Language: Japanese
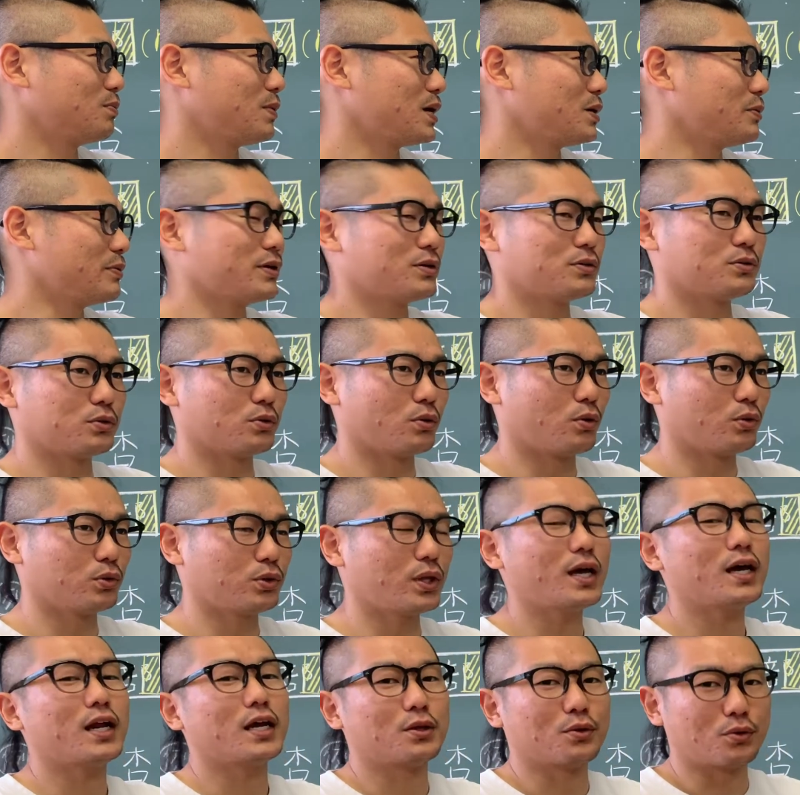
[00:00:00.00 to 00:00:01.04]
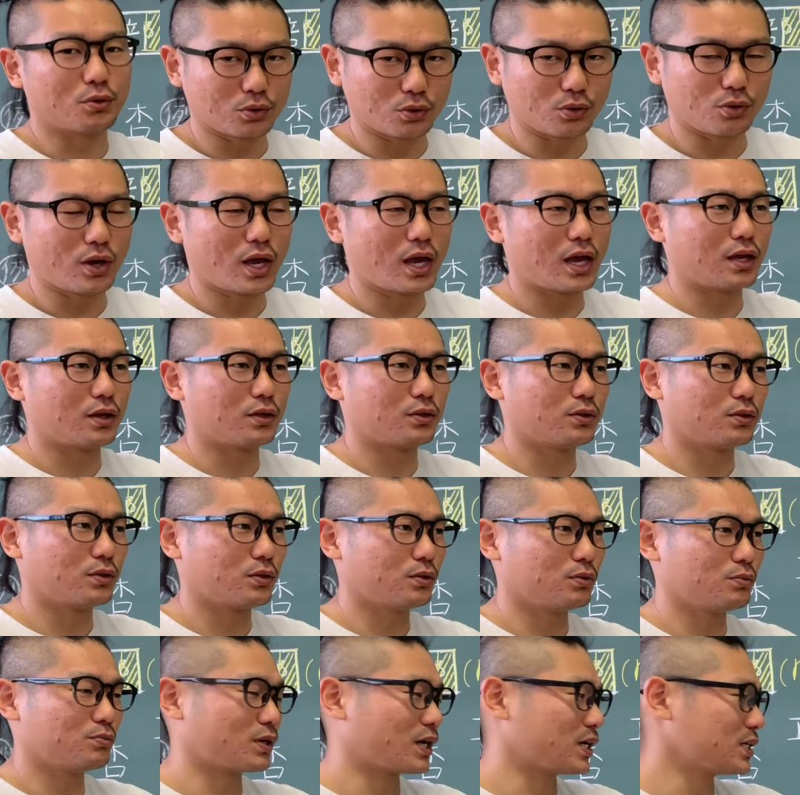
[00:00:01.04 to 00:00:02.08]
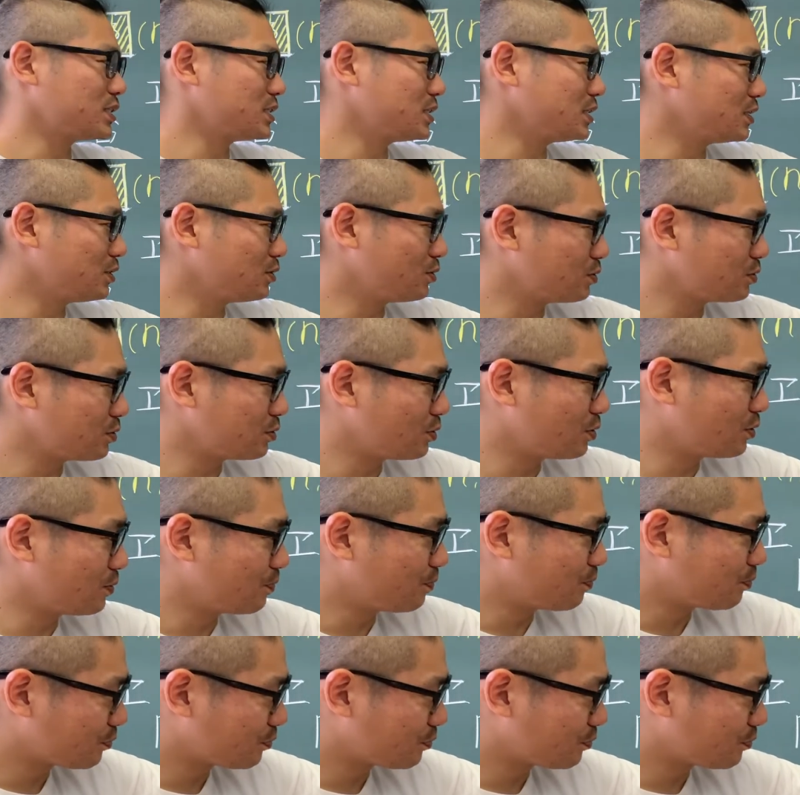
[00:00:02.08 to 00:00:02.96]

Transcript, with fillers: まあ、いわゆるお手洗いのこと、えー、昔のその